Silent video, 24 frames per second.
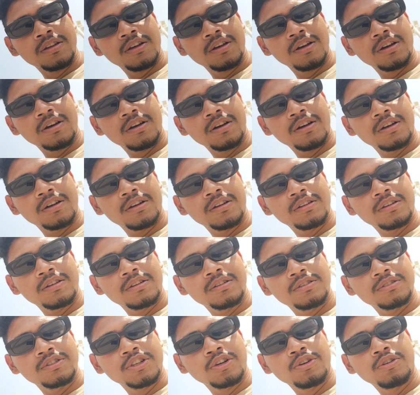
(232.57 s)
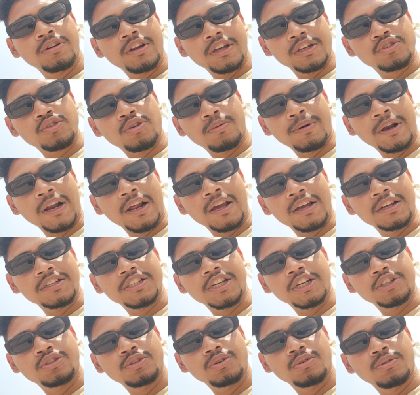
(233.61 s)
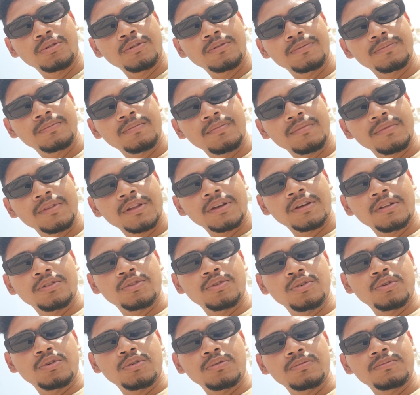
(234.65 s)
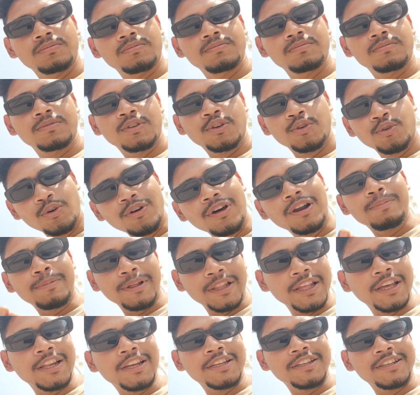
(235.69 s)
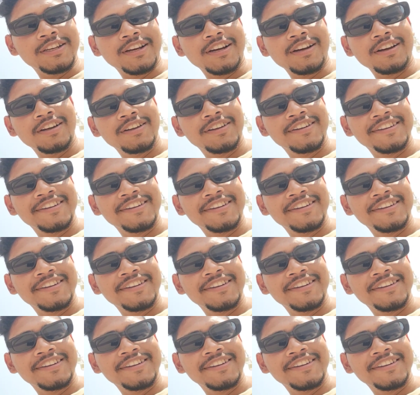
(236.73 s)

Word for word: जिन्होंने इसको बनाया स्टैचू को तो गूगल में देख लीजिएगा